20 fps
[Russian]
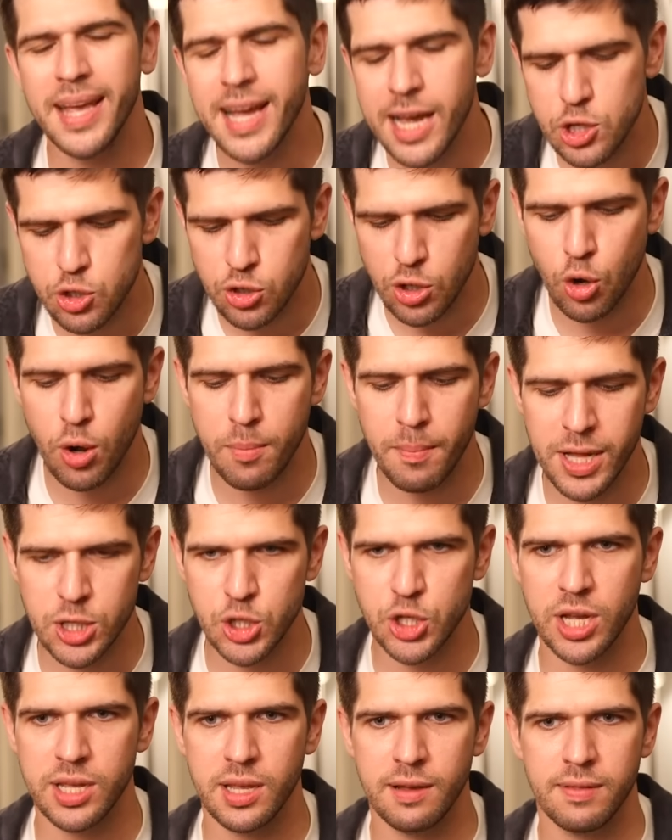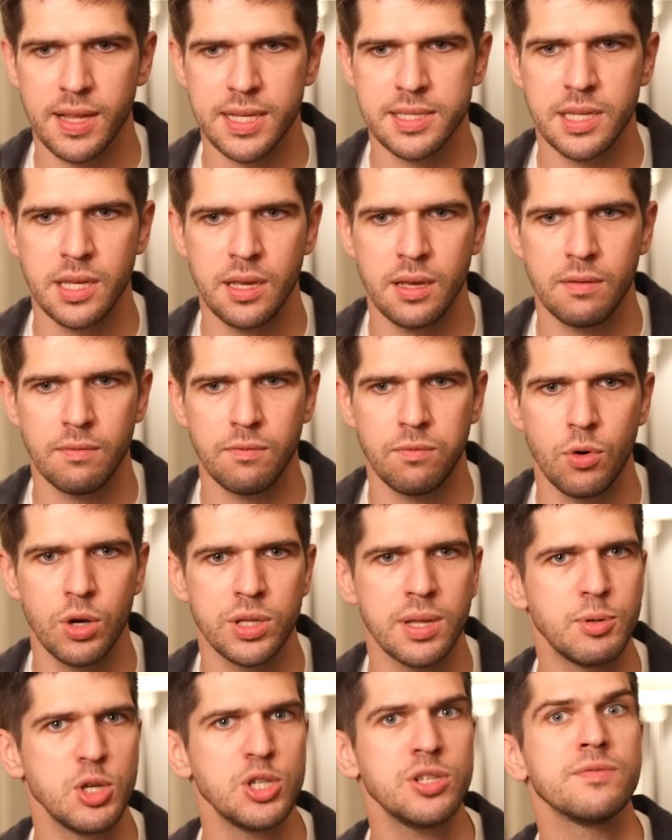Мне кажется, такое молчание властей
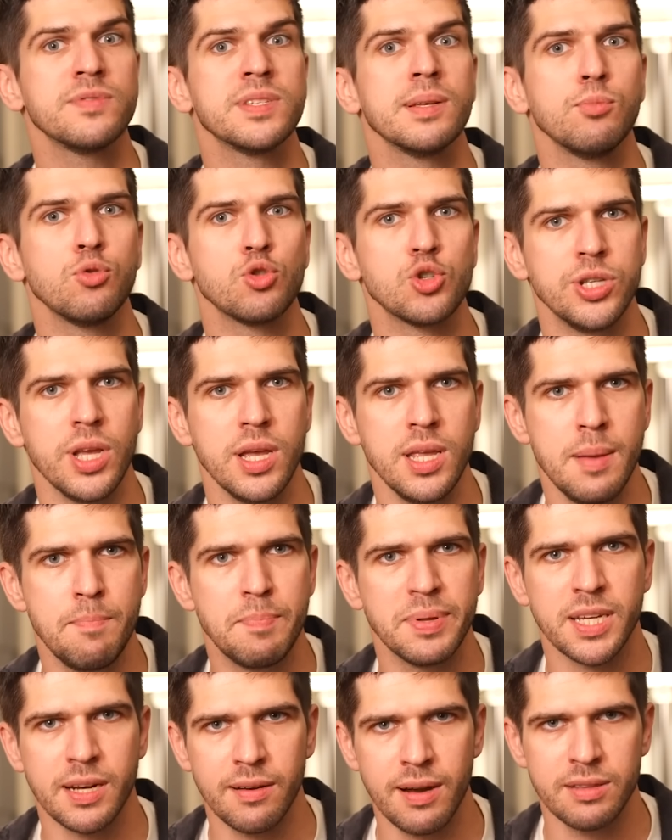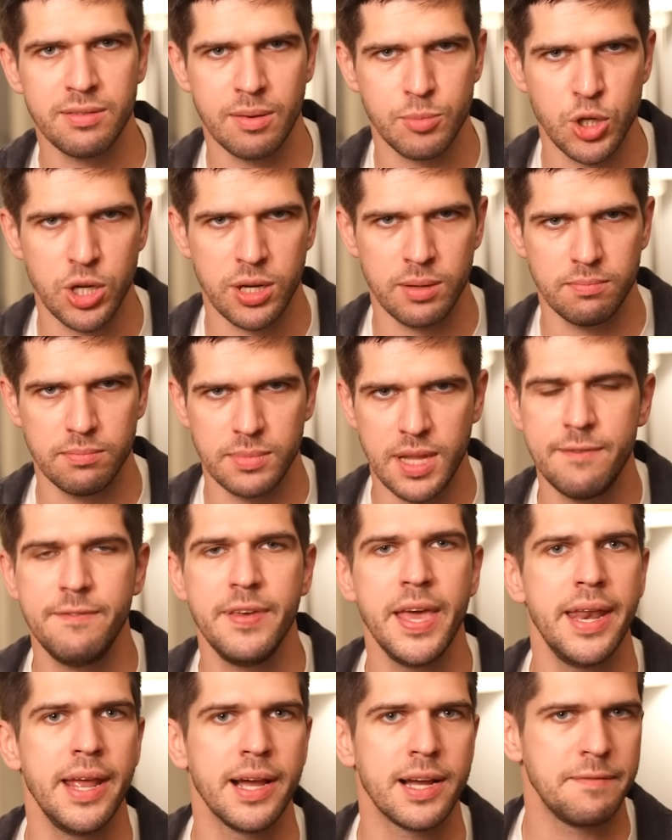вводит общественное заблуждение и подрывает вообще
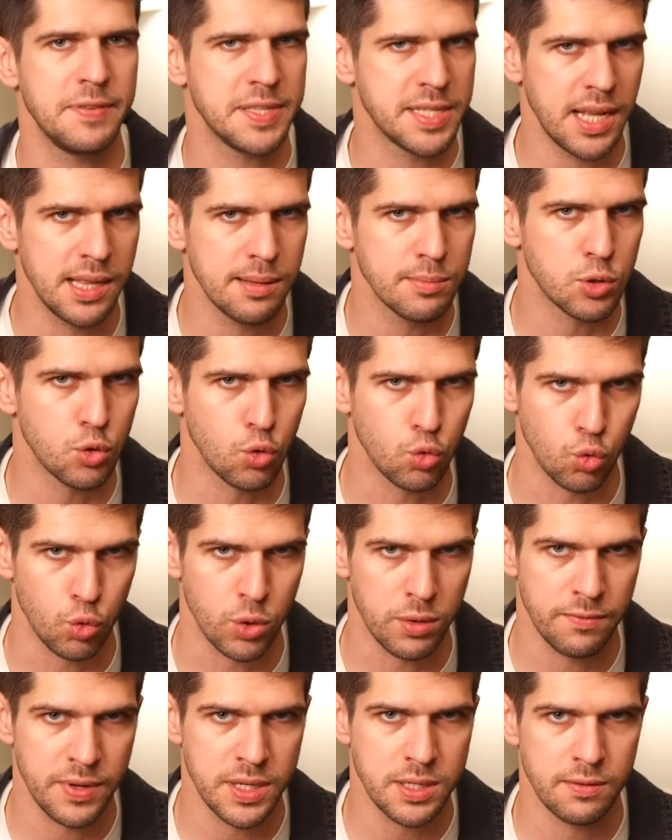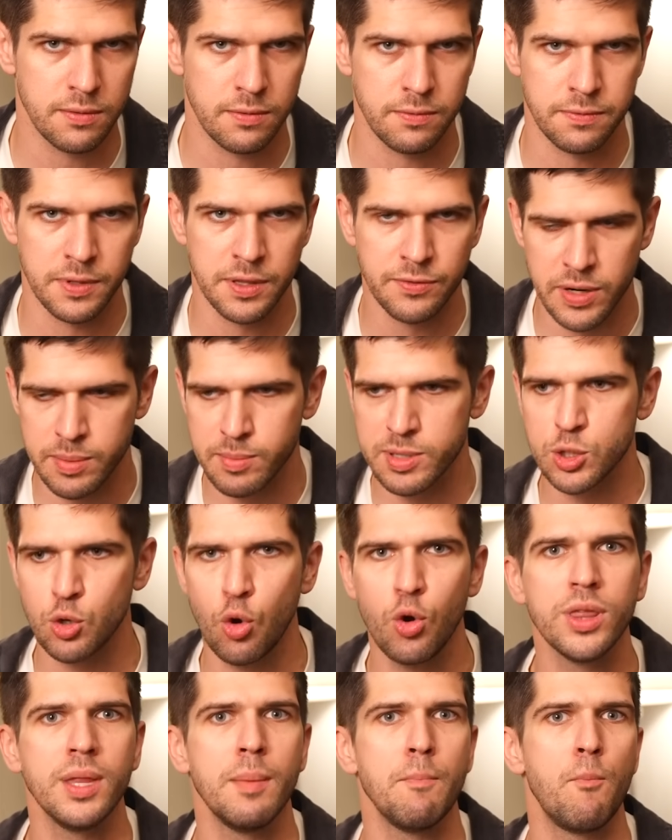доверие к официальным структурам. Ведь в
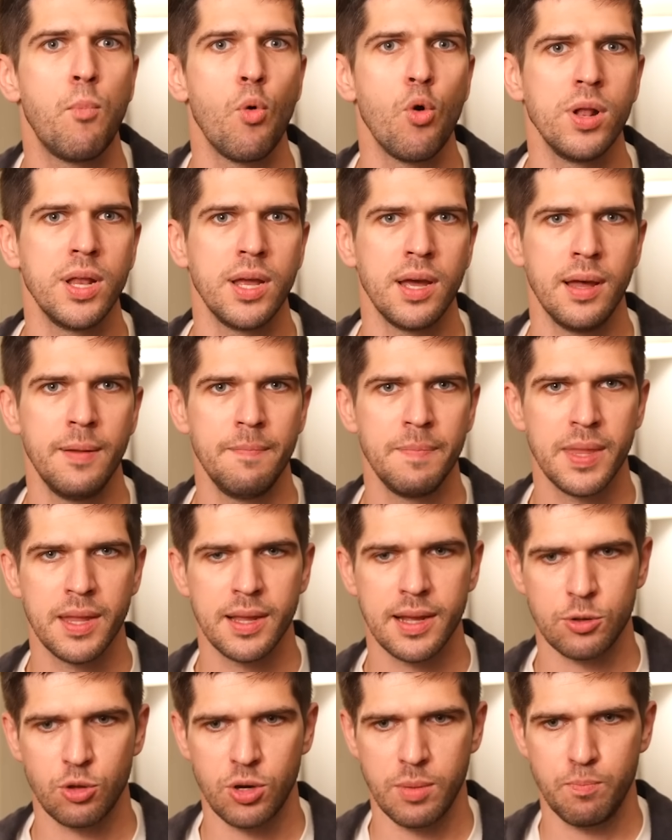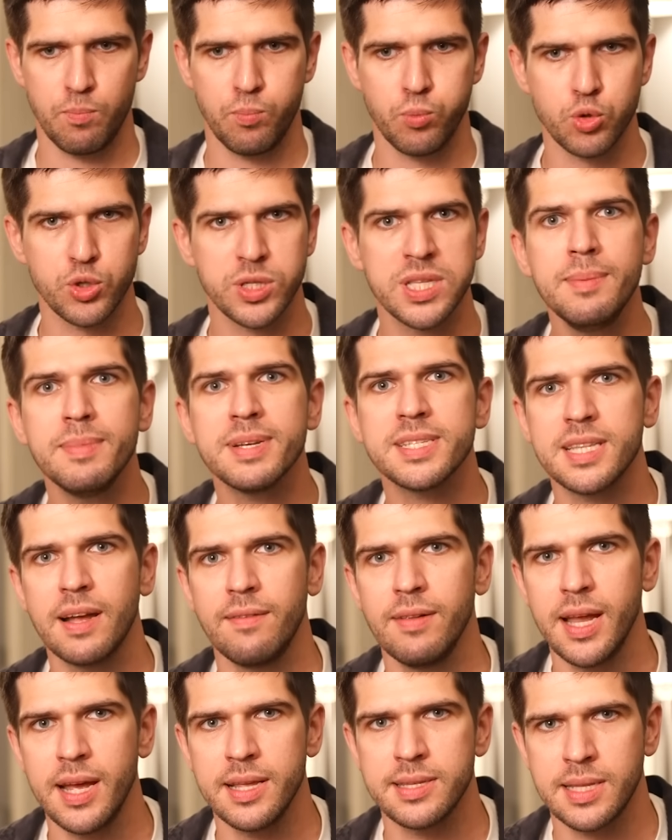информационном поле, которое пустым
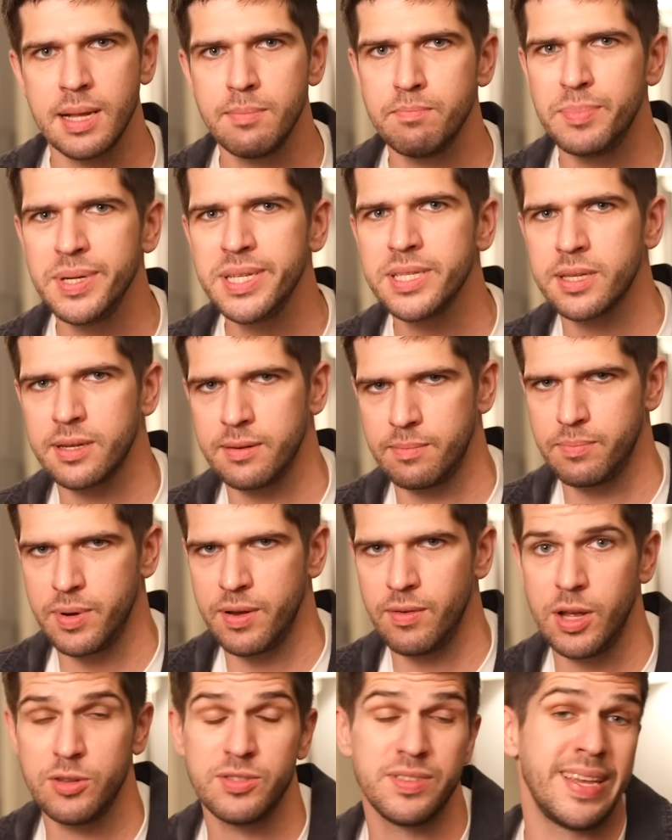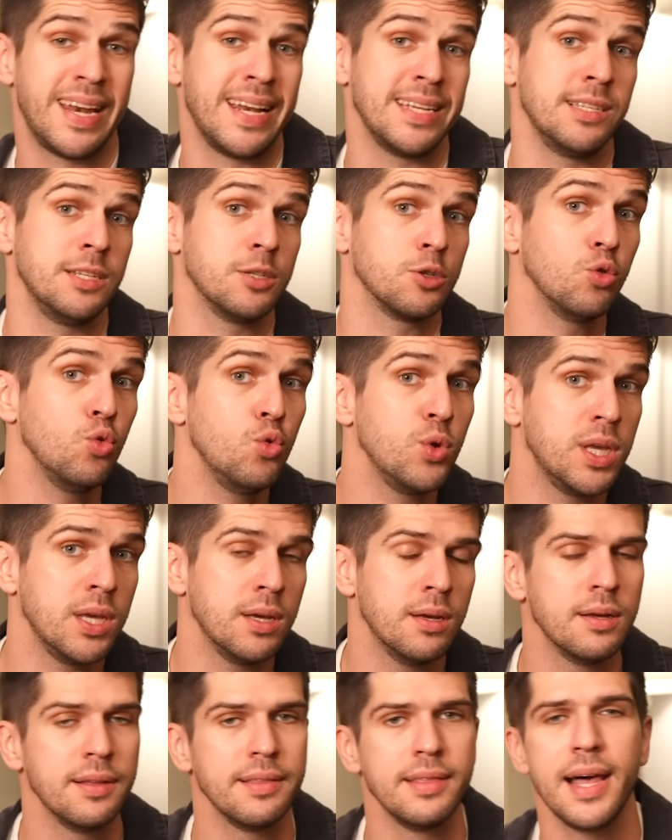оставляется, там быстро появляются все разные
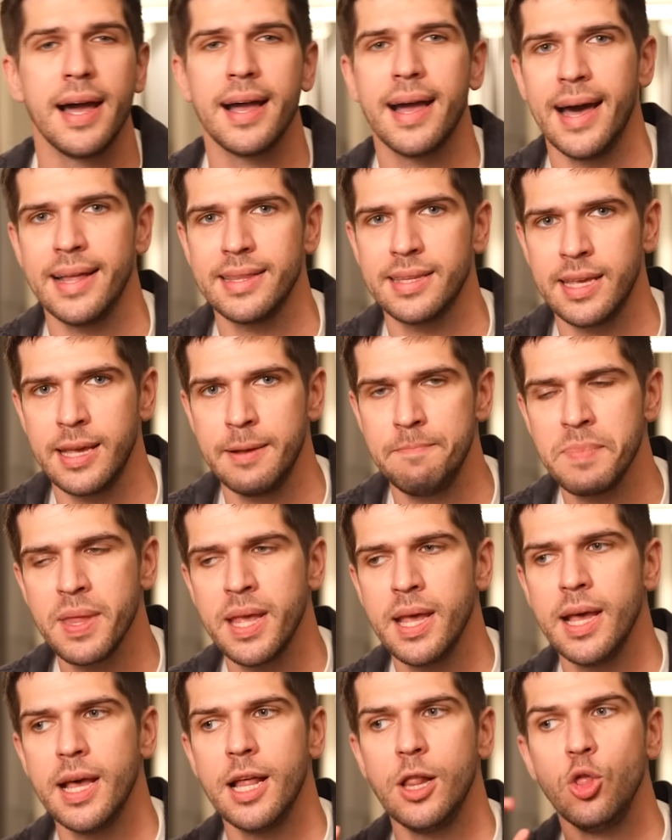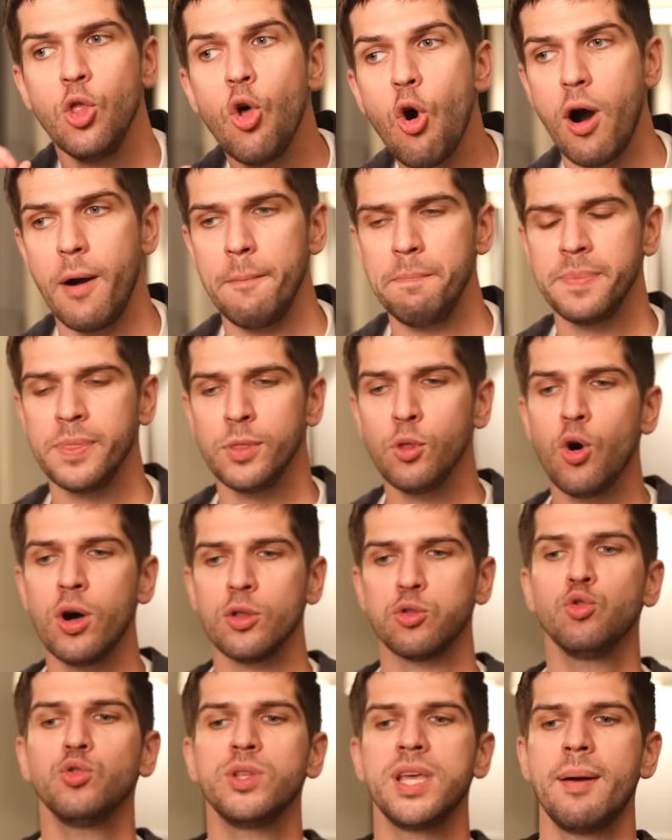слухи, догадки. Но, но
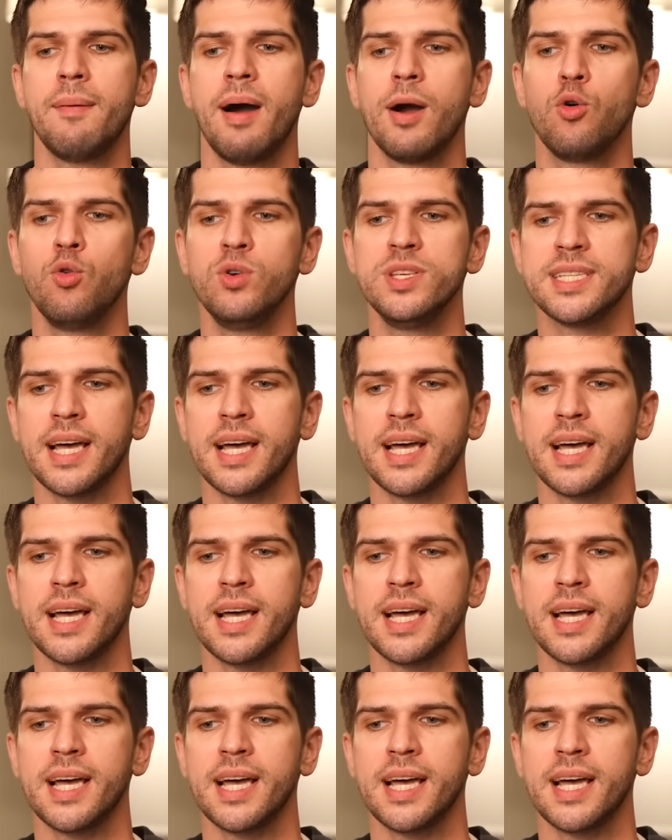тут я могу